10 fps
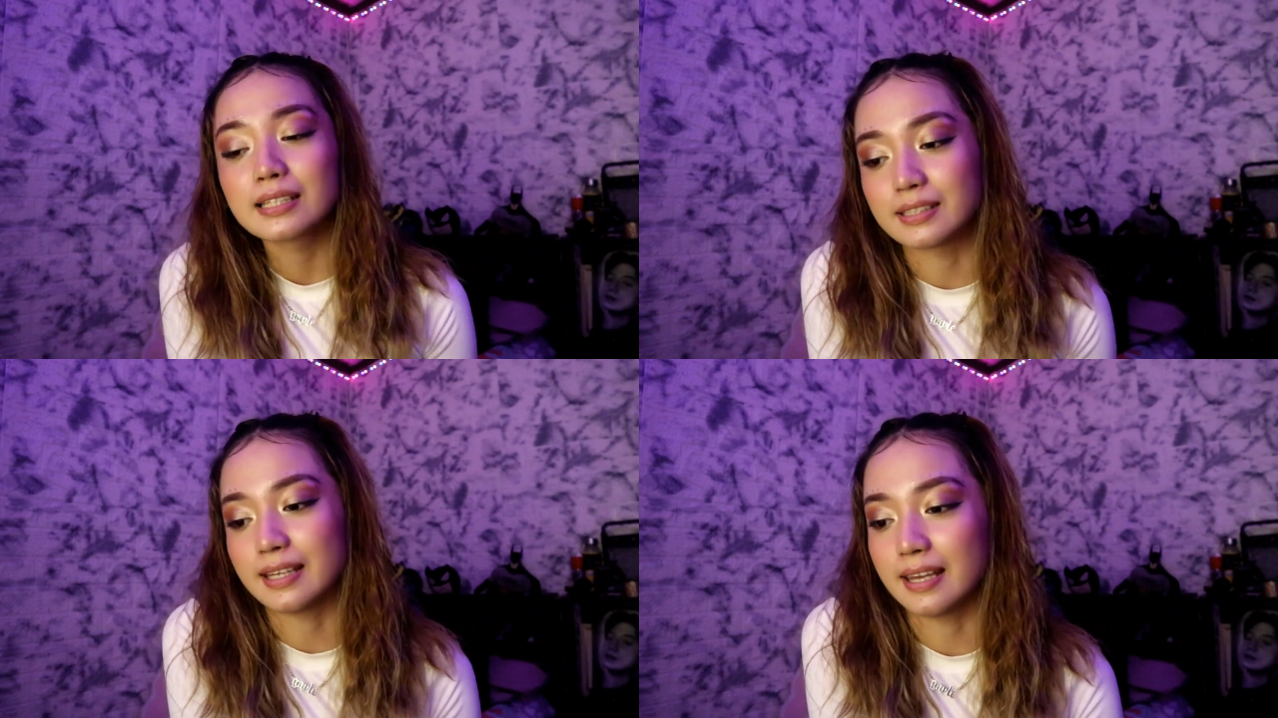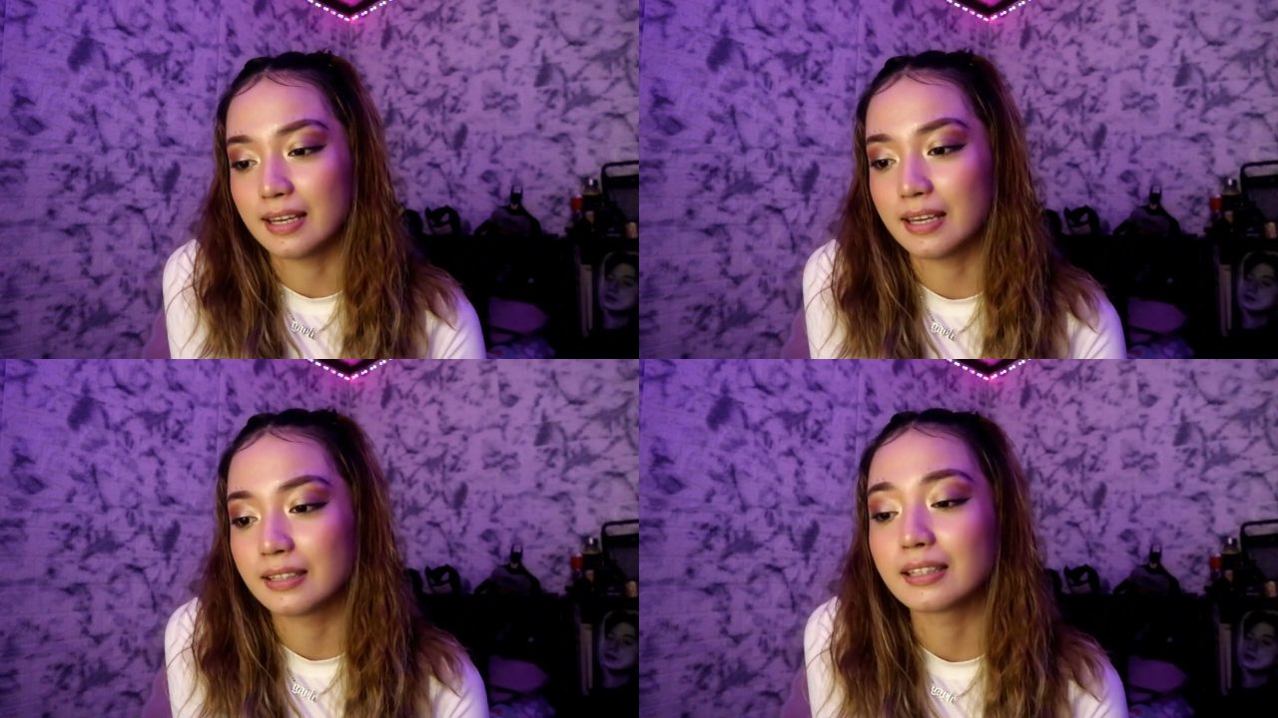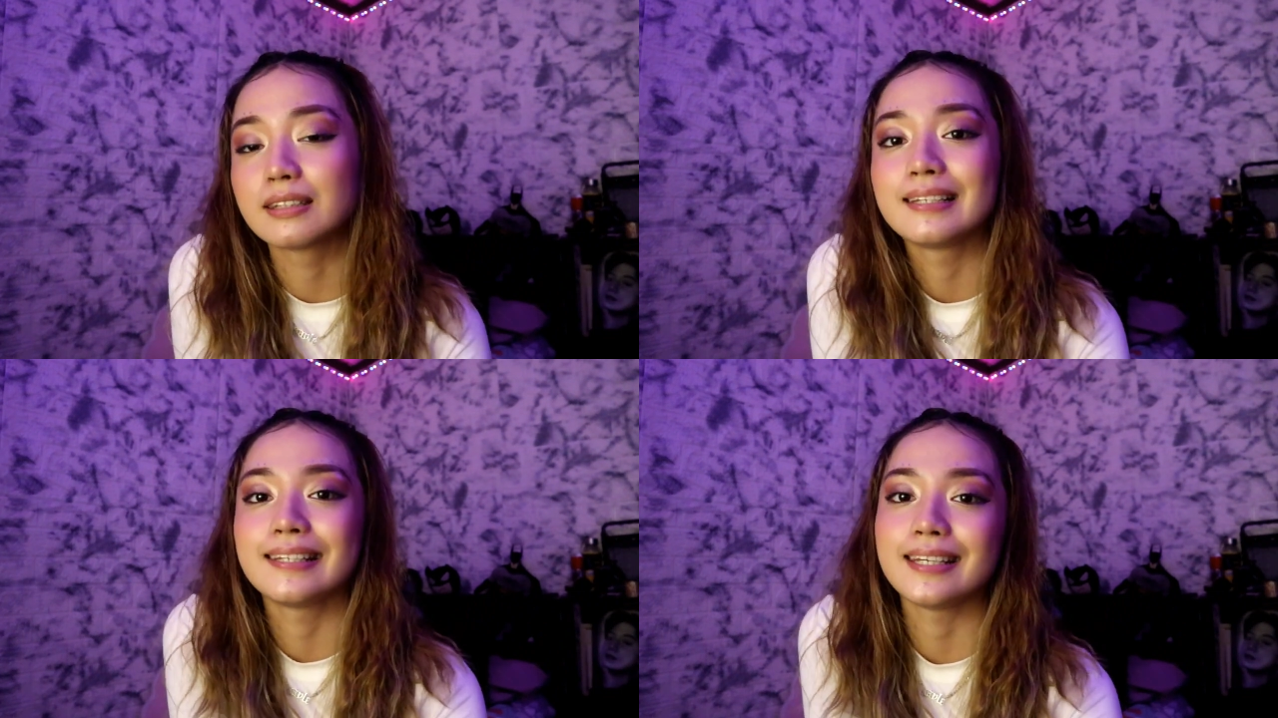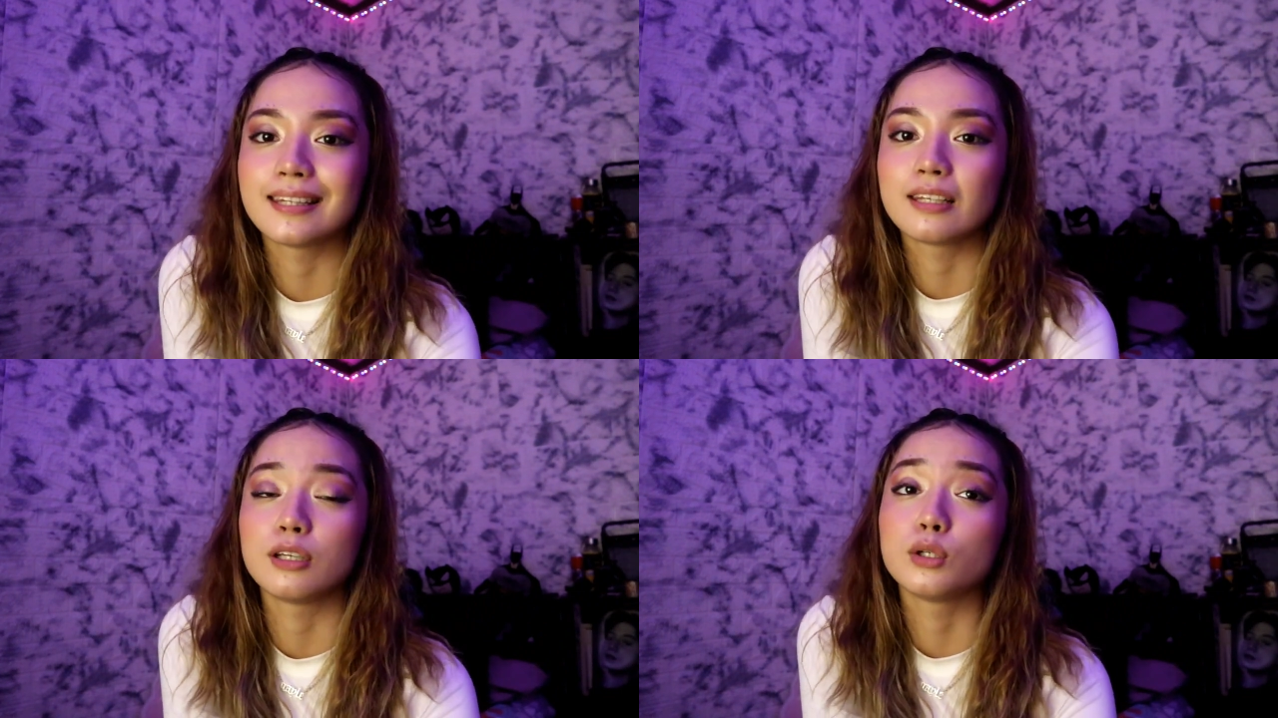Kasi,
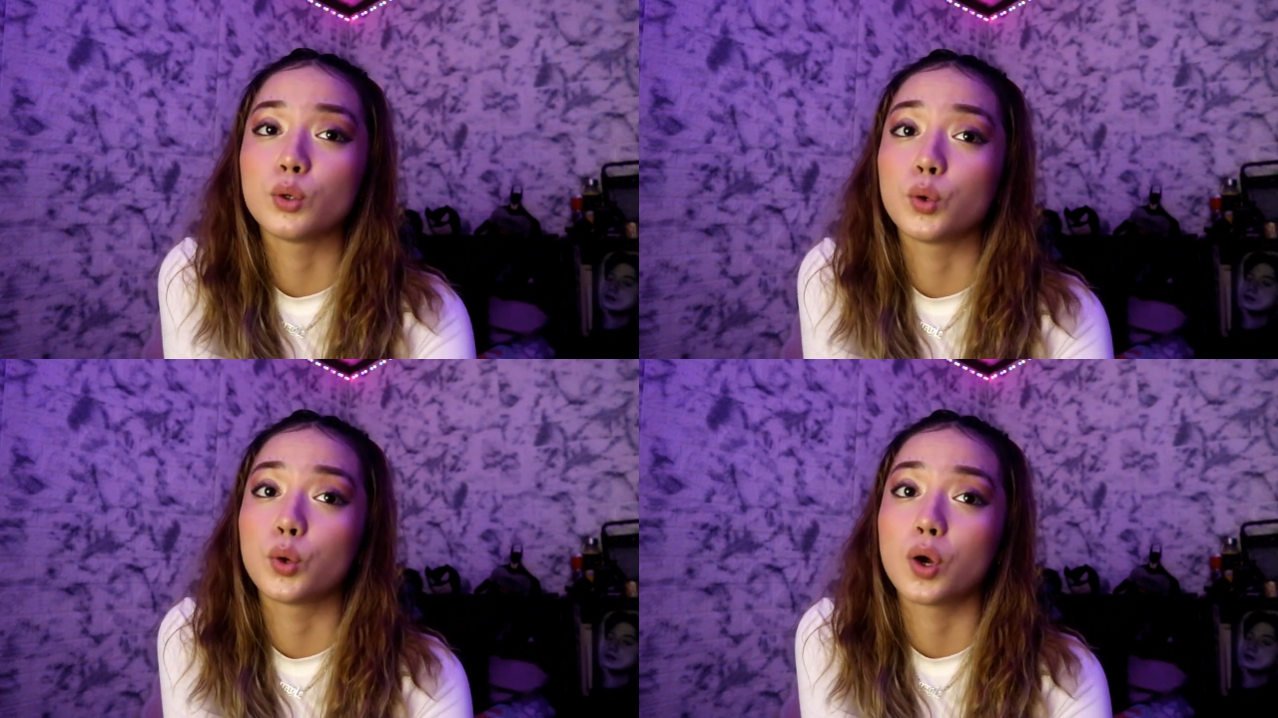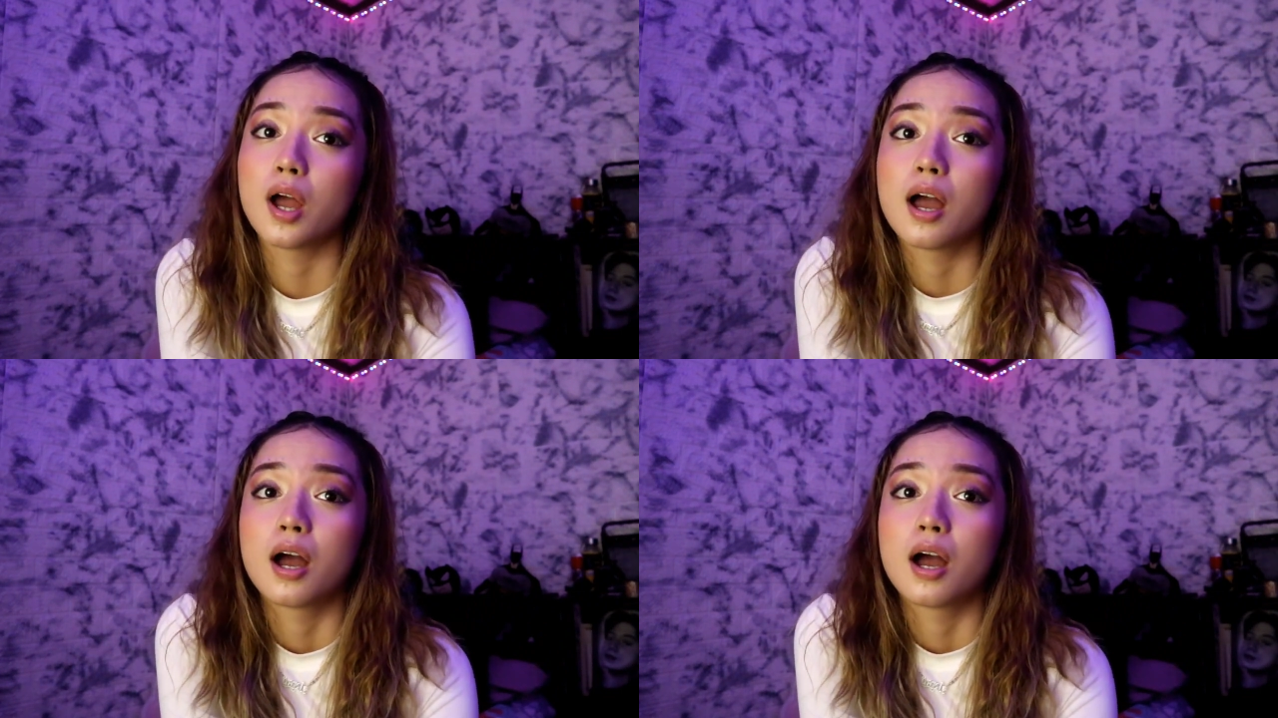nag-delete yung